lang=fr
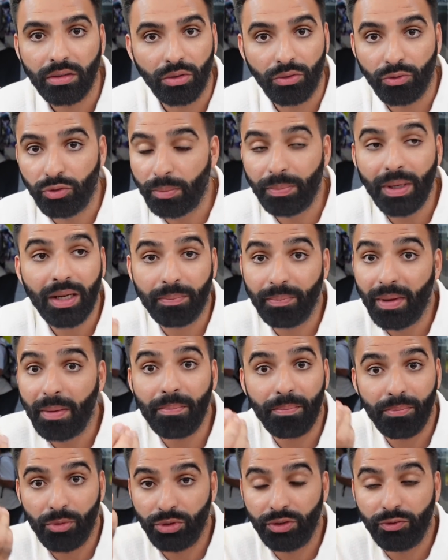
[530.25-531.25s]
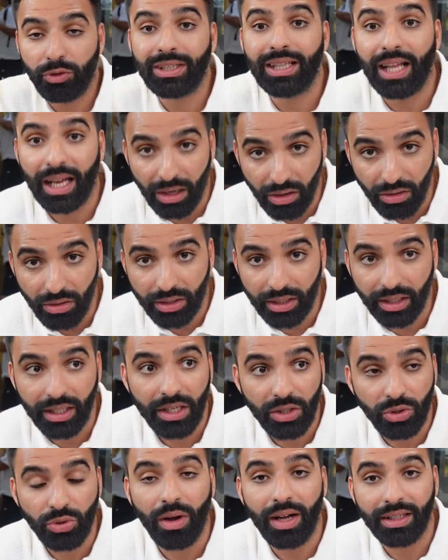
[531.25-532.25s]
On voit bien que même au niveau de la langue,
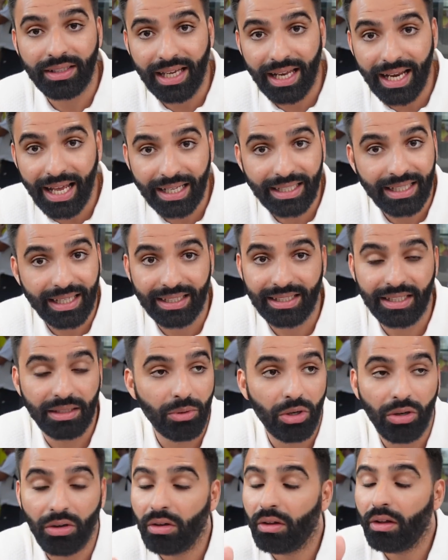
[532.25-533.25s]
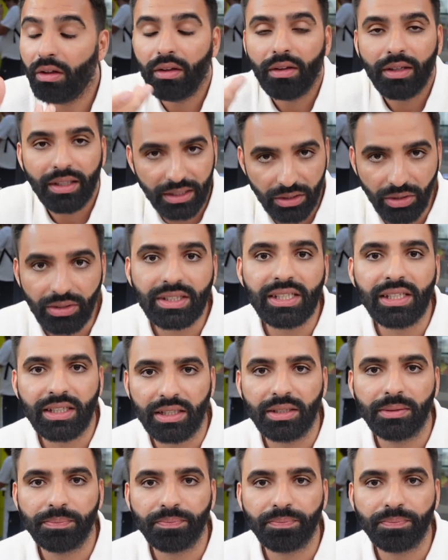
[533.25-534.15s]
ils ont un dialecte quasiment Identique.